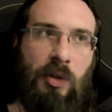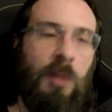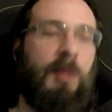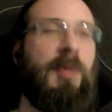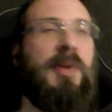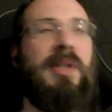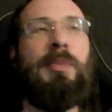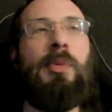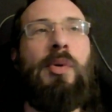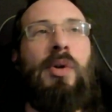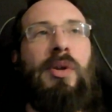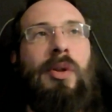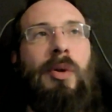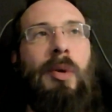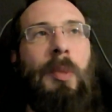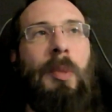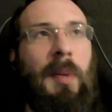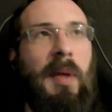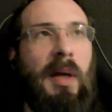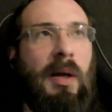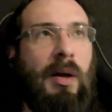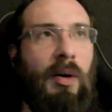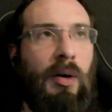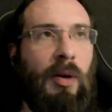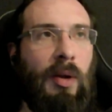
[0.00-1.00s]
Io per esempio quando ero
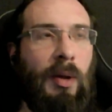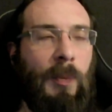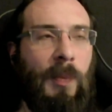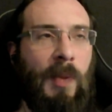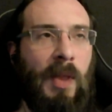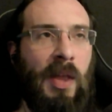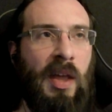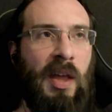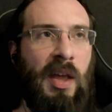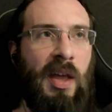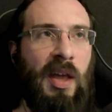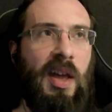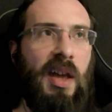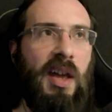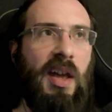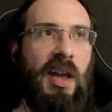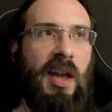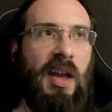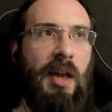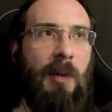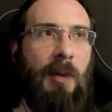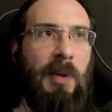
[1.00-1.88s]
piccolo eh,